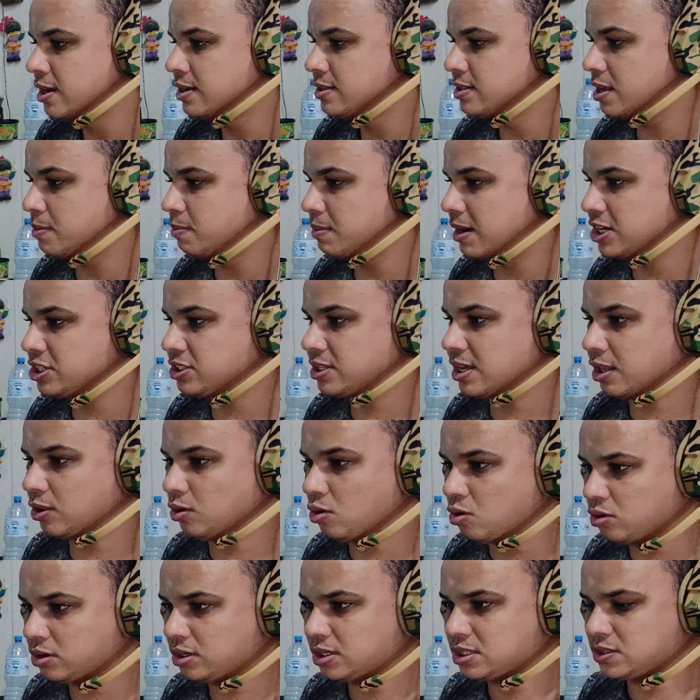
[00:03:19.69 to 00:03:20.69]
Sem mais
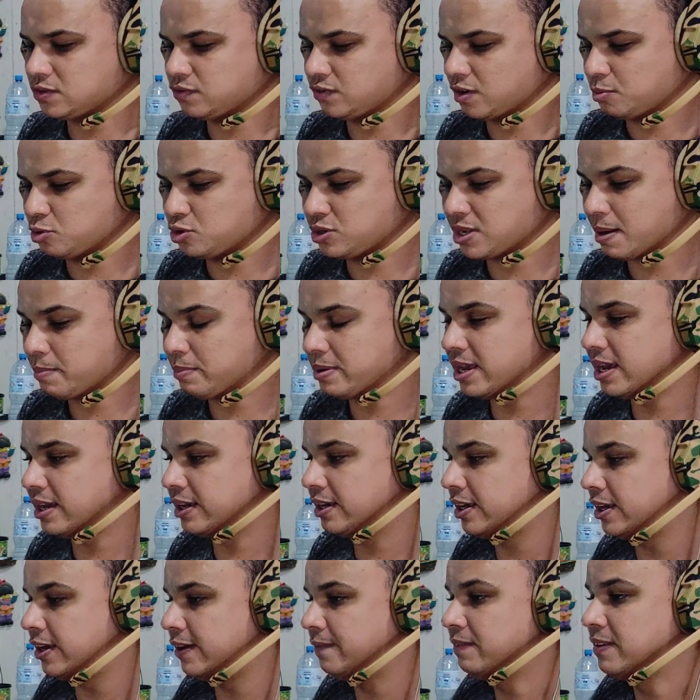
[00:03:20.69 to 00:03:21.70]
delongas, vamos abrir
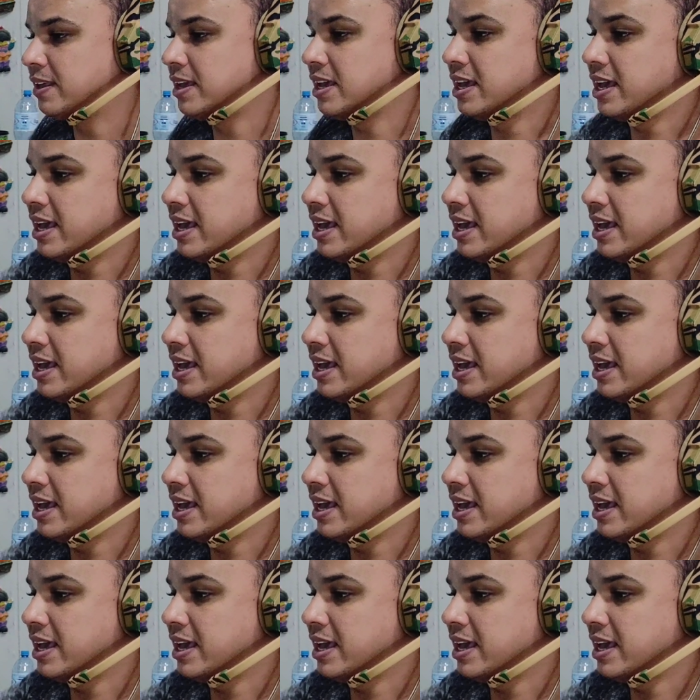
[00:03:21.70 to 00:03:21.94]
aqui.